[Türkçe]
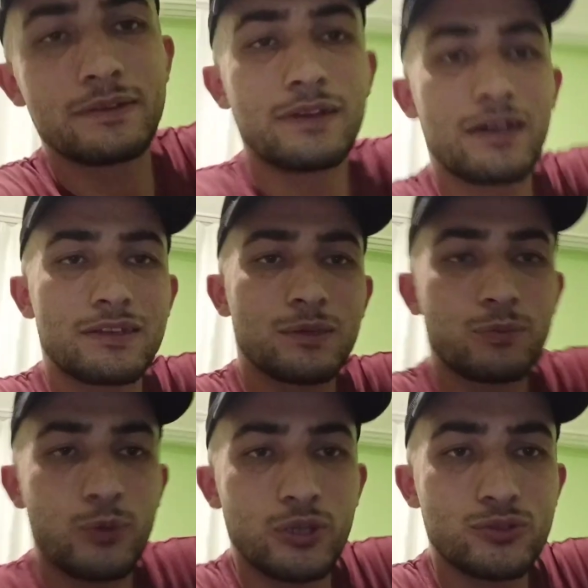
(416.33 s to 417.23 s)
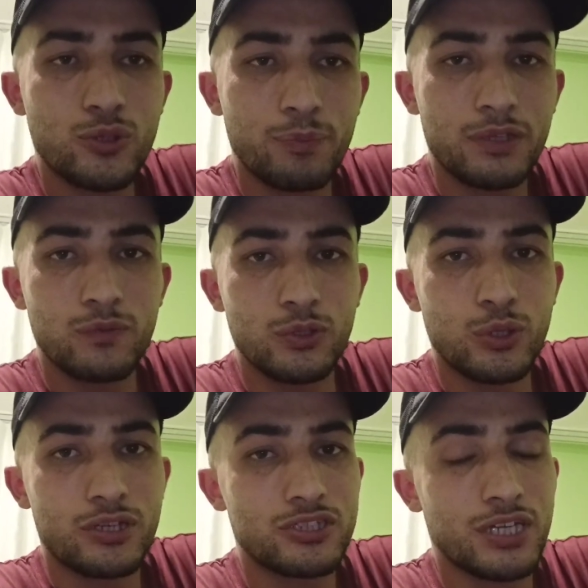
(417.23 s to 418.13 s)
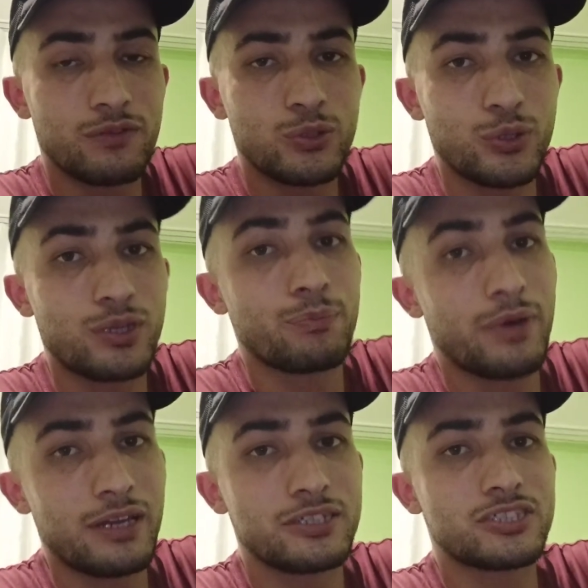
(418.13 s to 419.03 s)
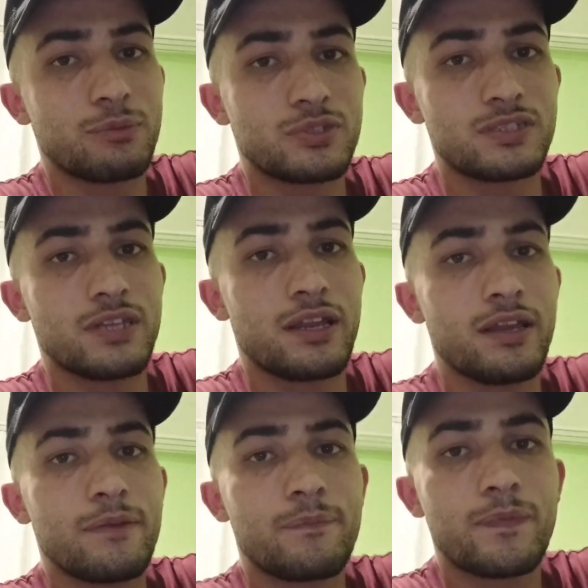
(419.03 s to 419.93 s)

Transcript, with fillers: Arada bir böyle sohbet videoları, şey videoları paylaşacağım sizlerle.